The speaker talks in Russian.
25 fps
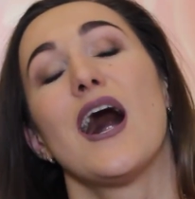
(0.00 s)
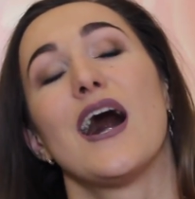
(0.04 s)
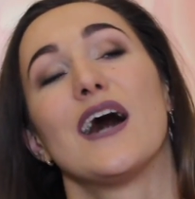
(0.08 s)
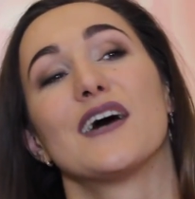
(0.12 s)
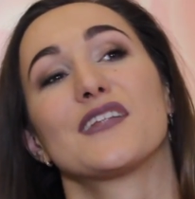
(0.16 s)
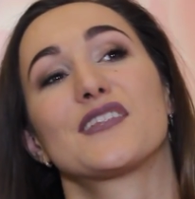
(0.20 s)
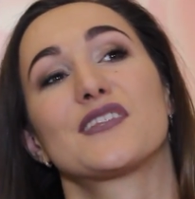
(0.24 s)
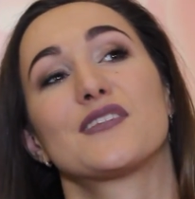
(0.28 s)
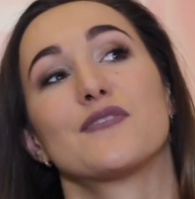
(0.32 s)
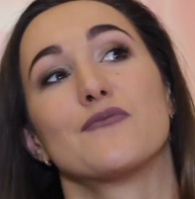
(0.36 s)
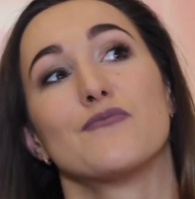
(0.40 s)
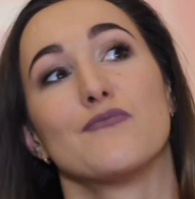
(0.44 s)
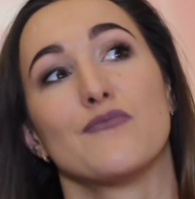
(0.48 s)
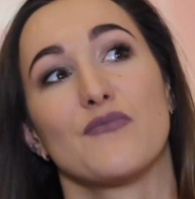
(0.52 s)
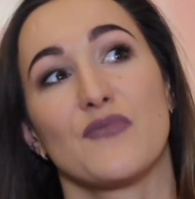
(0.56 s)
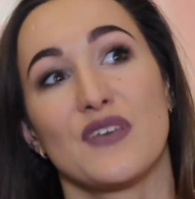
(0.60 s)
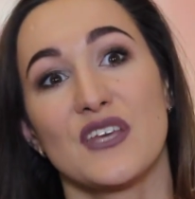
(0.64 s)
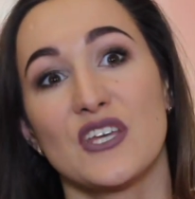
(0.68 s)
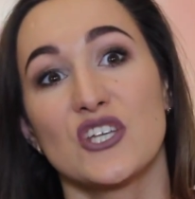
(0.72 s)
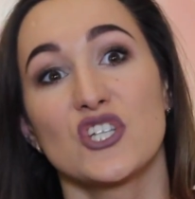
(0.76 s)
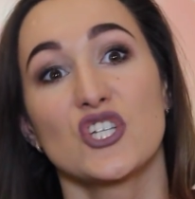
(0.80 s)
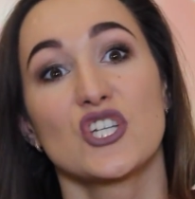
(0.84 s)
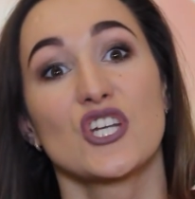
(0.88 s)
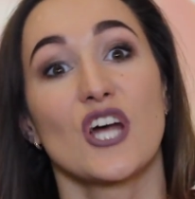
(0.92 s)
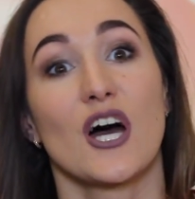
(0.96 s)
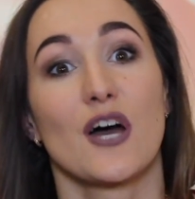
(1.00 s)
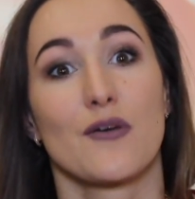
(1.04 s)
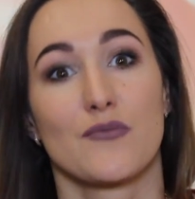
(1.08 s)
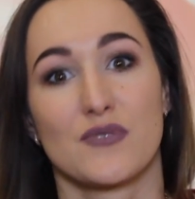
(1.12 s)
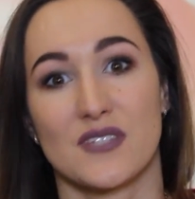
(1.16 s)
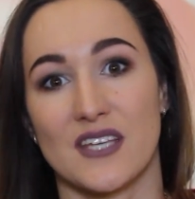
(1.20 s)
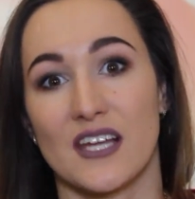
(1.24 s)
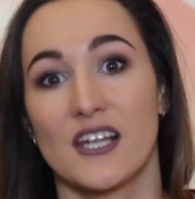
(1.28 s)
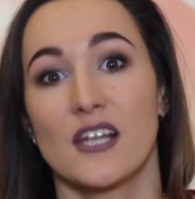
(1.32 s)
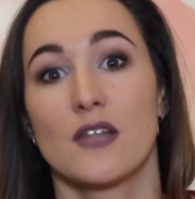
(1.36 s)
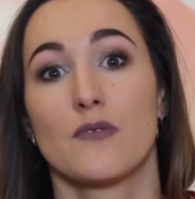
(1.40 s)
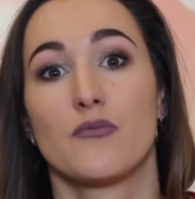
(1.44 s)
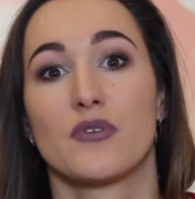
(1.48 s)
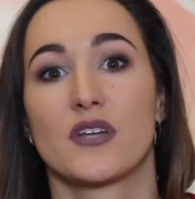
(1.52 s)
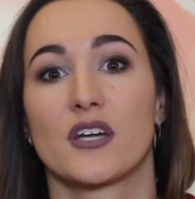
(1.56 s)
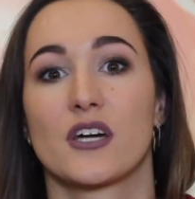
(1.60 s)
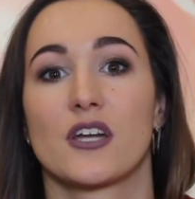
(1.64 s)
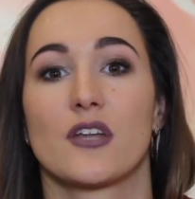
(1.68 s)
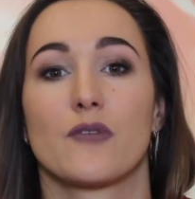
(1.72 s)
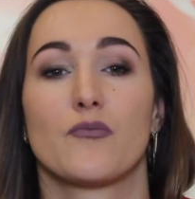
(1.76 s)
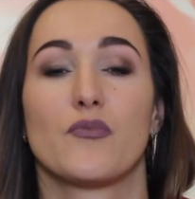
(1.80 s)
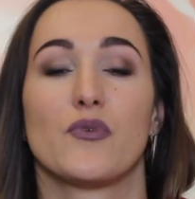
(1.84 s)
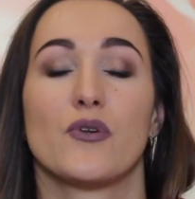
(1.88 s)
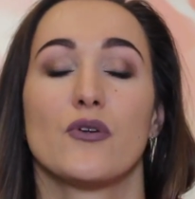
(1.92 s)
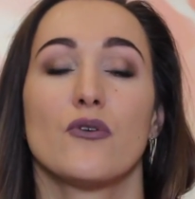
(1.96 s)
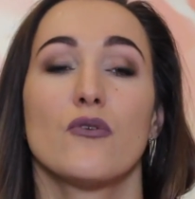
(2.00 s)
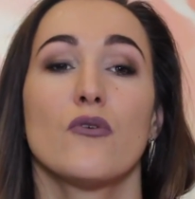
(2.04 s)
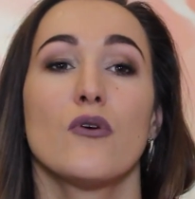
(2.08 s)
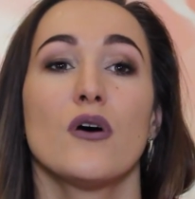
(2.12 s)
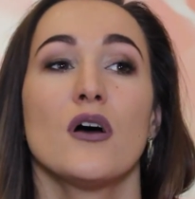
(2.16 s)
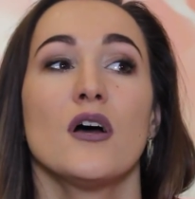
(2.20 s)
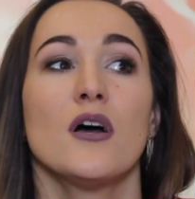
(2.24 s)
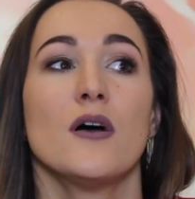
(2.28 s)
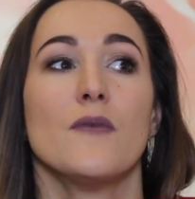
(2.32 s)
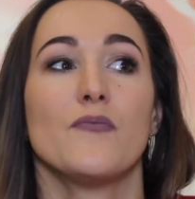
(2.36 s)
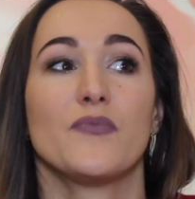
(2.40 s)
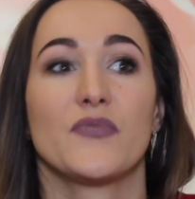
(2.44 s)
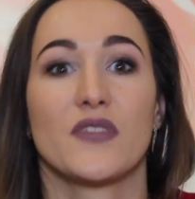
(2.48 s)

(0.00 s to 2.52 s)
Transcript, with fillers: от Миша, обязательно прикреплю